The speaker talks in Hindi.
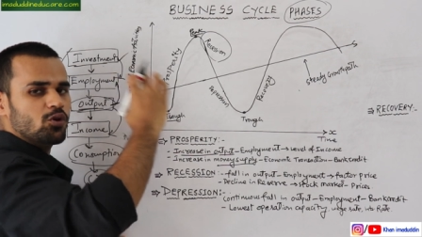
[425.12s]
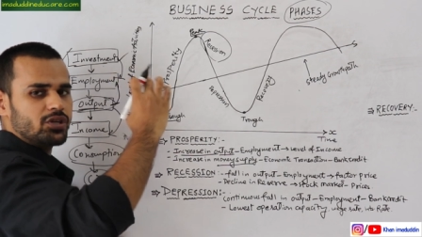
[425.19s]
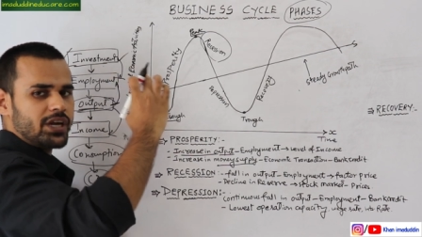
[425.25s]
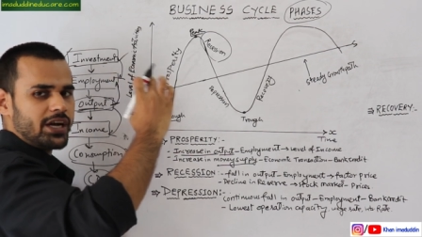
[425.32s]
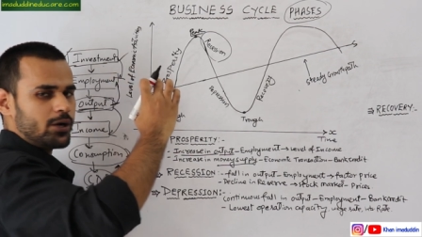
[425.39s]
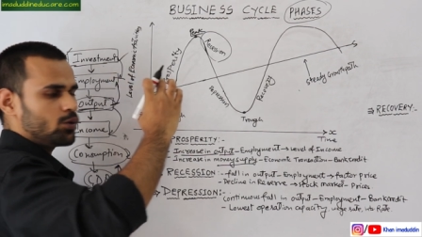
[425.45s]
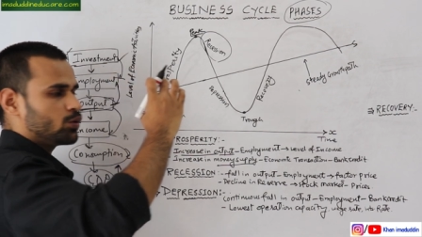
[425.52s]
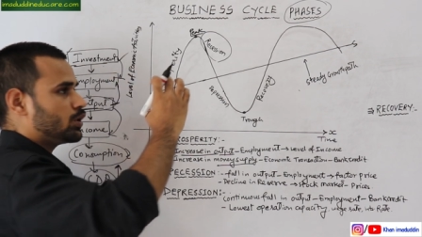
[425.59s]
गुड
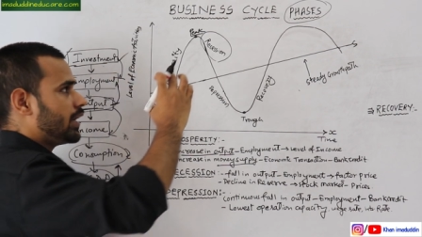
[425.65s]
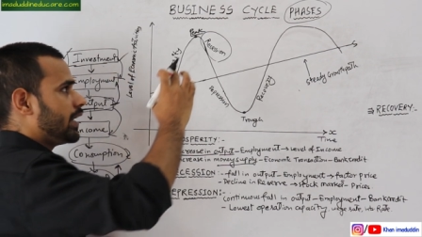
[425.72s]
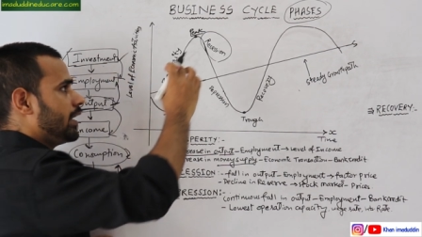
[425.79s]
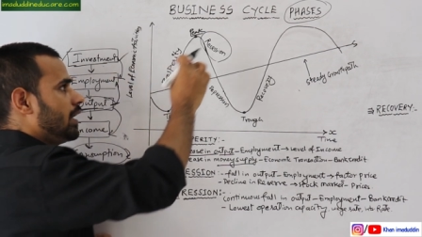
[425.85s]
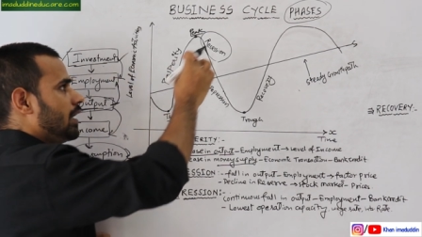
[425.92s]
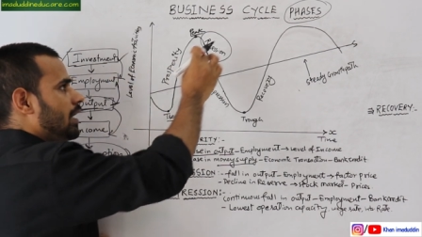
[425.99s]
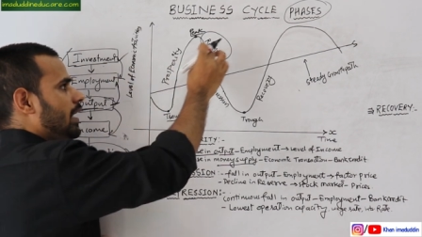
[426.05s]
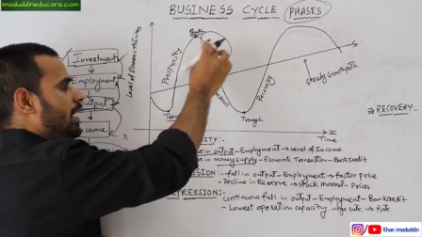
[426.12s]
ट्रेड होता है
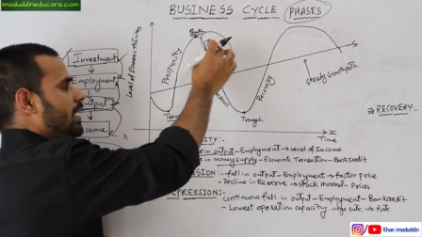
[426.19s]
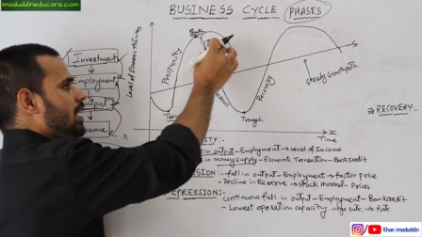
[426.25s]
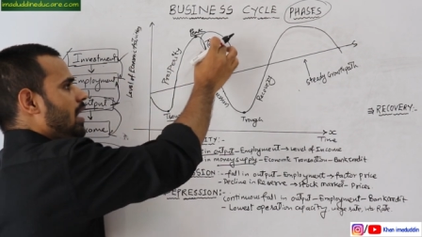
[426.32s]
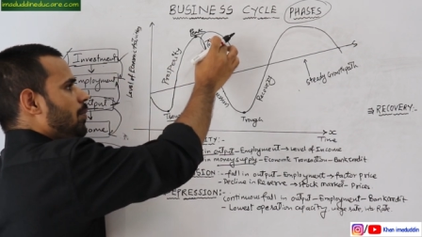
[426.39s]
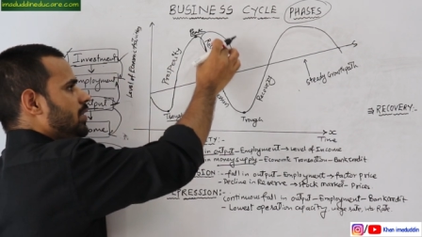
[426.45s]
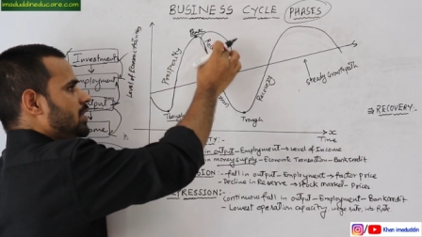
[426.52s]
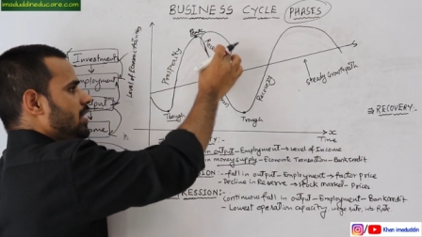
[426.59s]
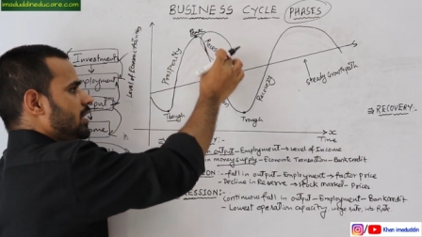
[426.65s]
लेकिन
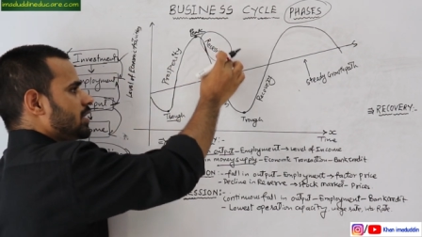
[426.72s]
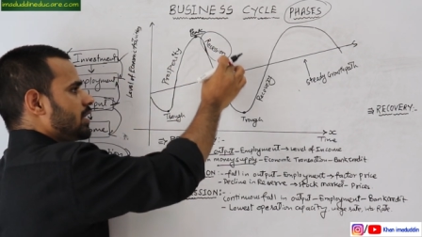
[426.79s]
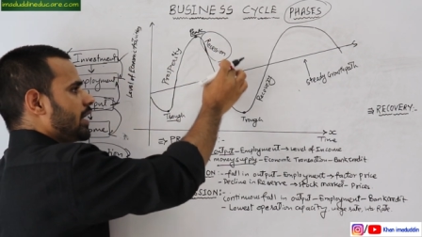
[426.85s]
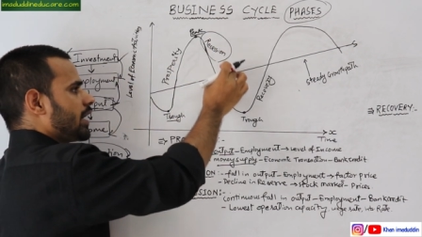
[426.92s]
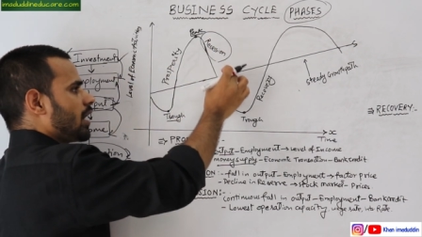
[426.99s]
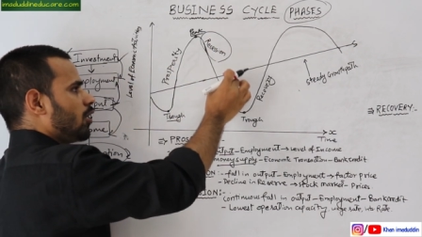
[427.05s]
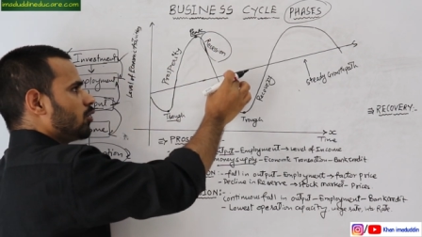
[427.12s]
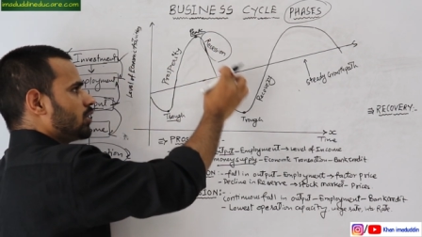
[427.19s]
यहाँ पे धीरे
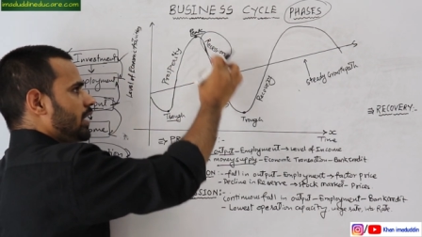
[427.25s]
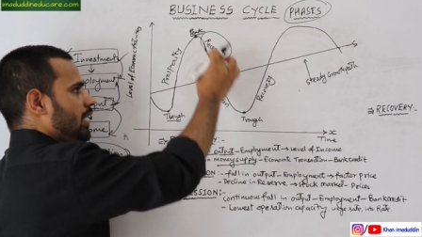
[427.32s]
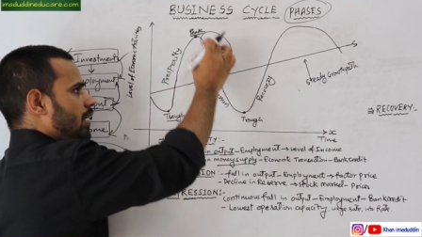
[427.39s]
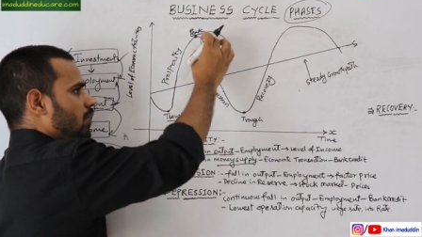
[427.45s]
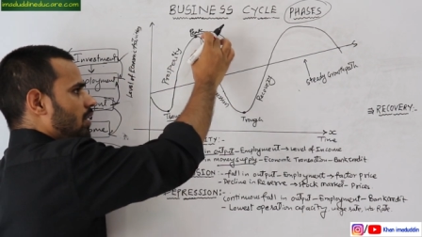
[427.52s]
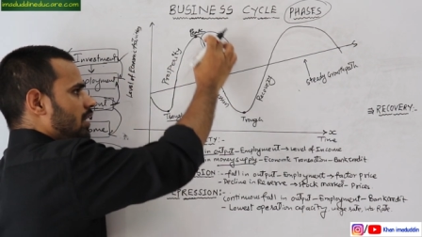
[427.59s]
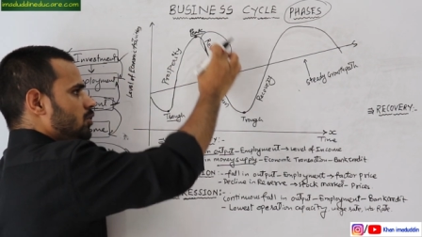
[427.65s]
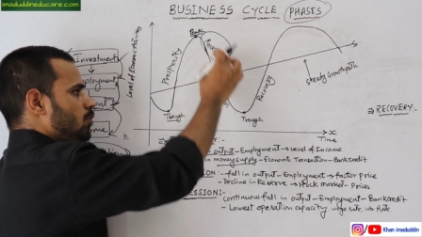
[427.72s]
धीरे क्या होता है ये
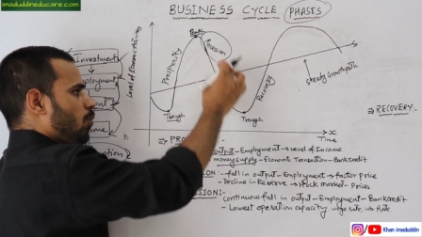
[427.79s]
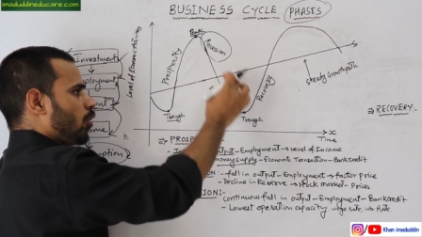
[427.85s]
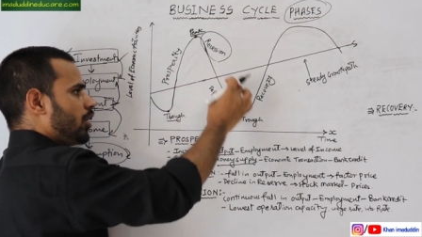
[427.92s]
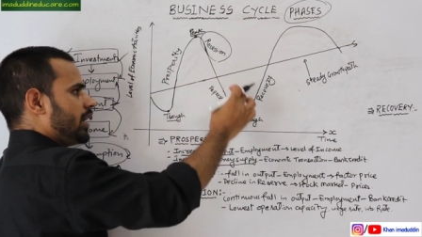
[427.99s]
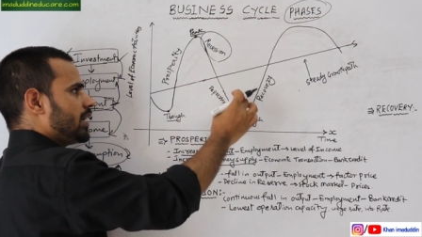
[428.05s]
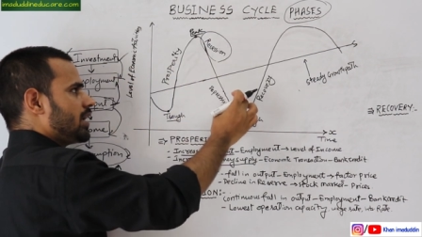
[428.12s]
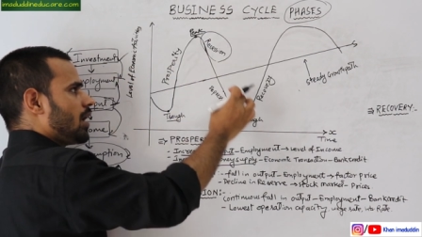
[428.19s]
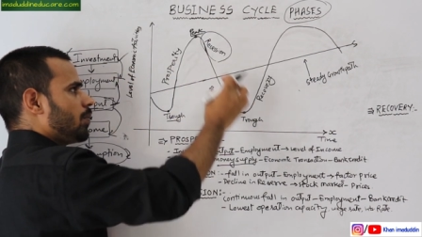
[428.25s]
वाला जो
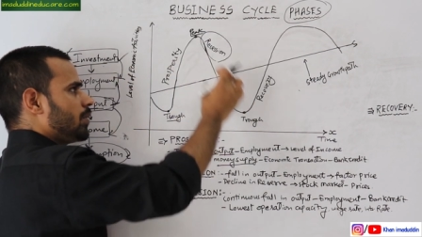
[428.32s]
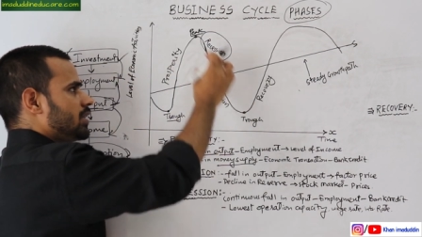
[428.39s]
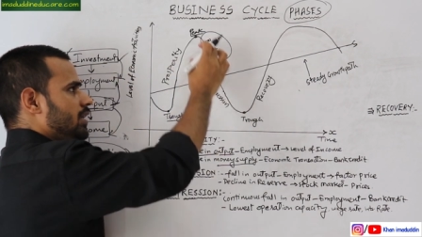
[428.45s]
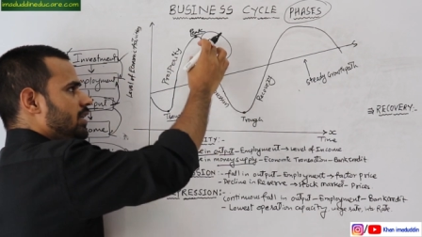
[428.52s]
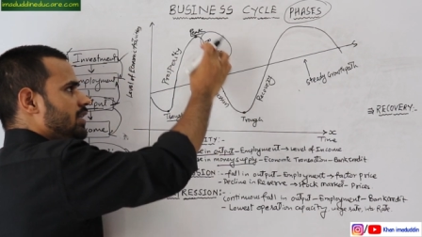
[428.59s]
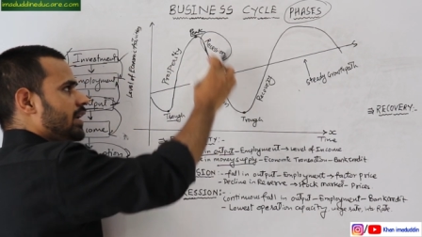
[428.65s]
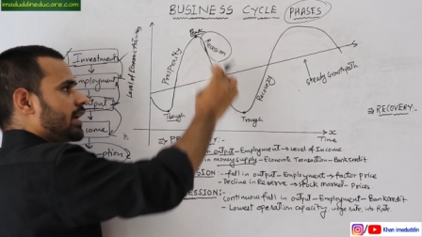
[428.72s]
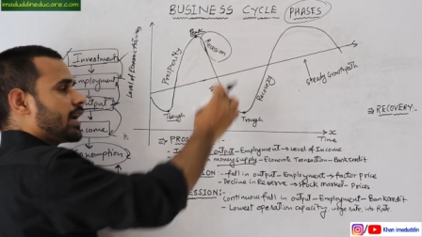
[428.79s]
पॉइंट है यहाँ पे
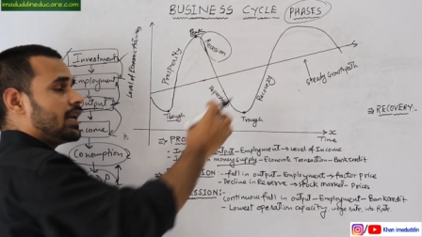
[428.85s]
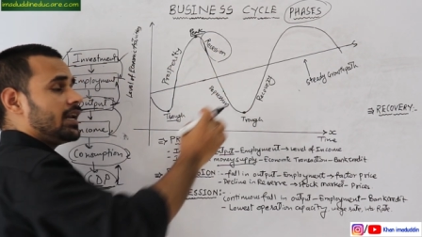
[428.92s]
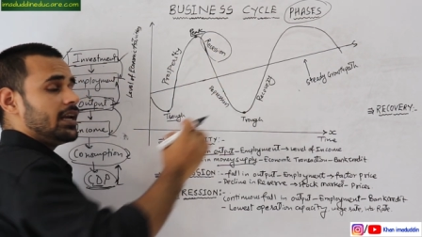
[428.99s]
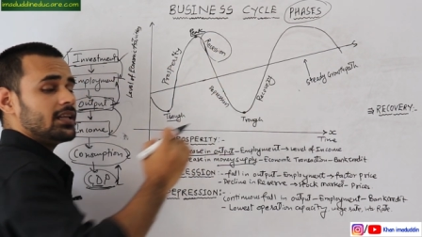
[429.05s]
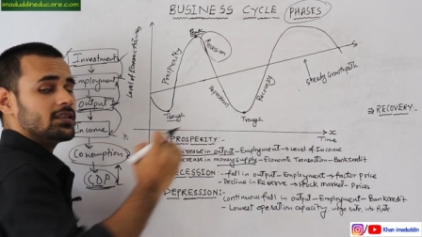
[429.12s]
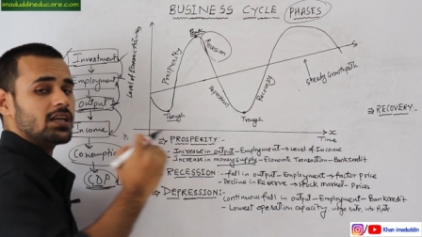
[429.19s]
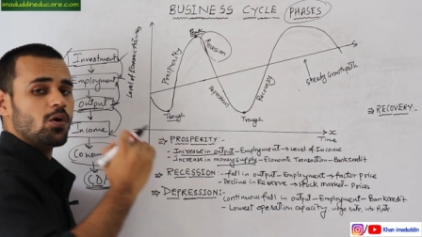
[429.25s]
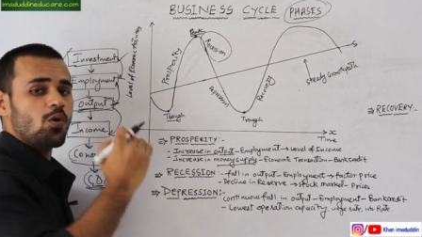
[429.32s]
धीरे धीरे क्या ले
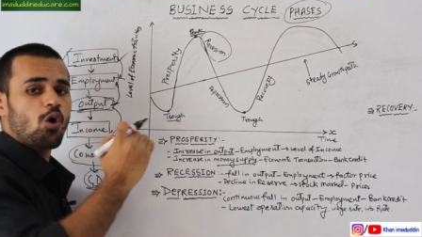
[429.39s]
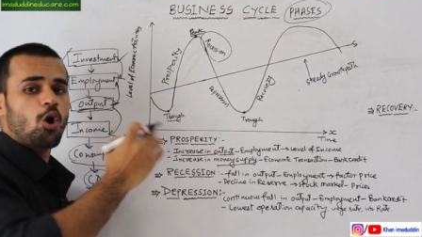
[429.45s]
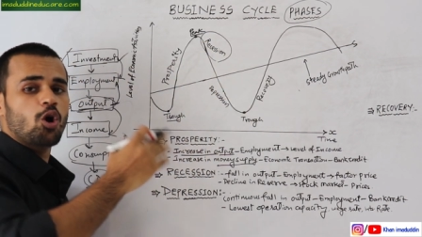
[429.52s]
लेता है वो